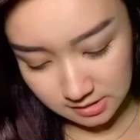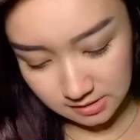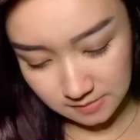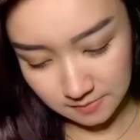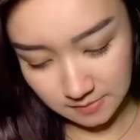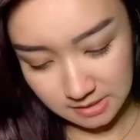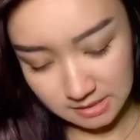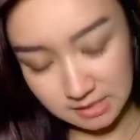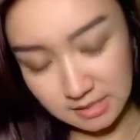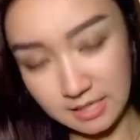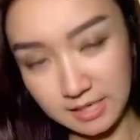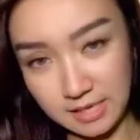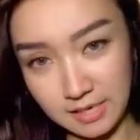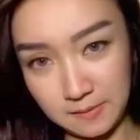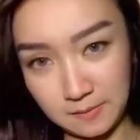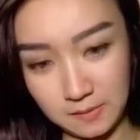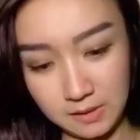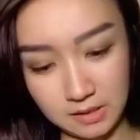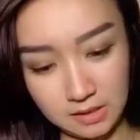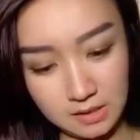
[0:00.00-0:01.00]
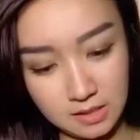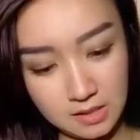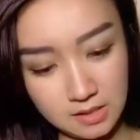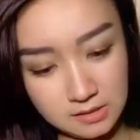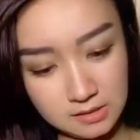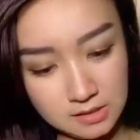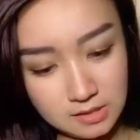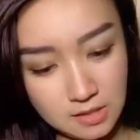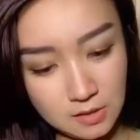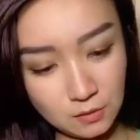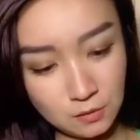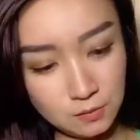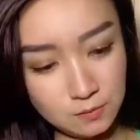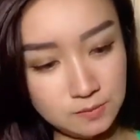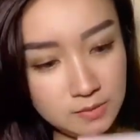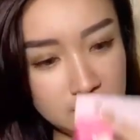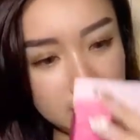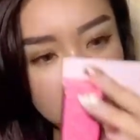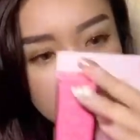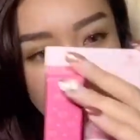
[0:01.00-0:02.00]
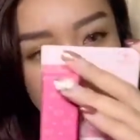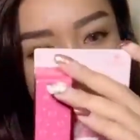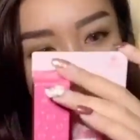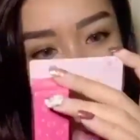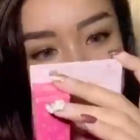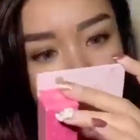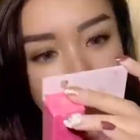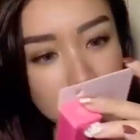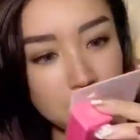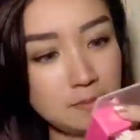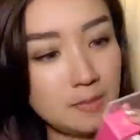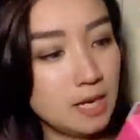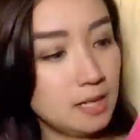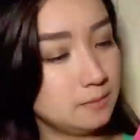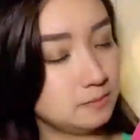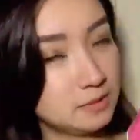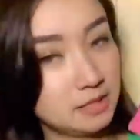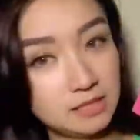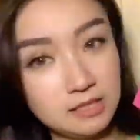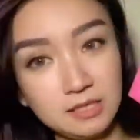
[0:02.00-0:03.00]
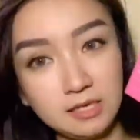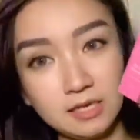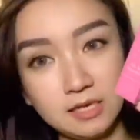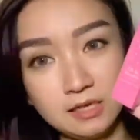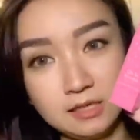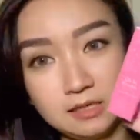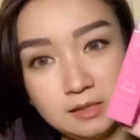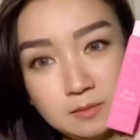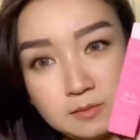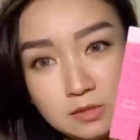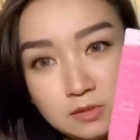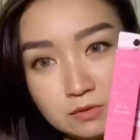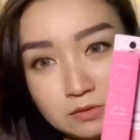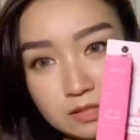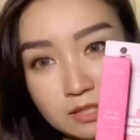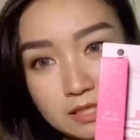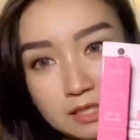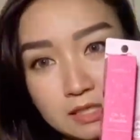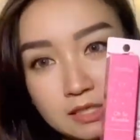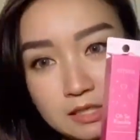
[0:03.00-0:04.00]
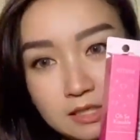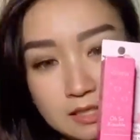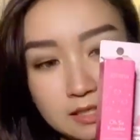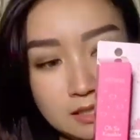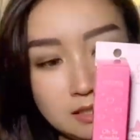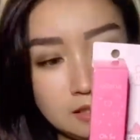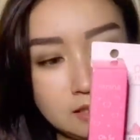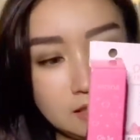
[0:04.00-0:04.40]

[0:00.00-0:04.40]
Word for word: masih dari Emina jadi aku beli tinted lip balmnya dia ini bentuknya kayak gini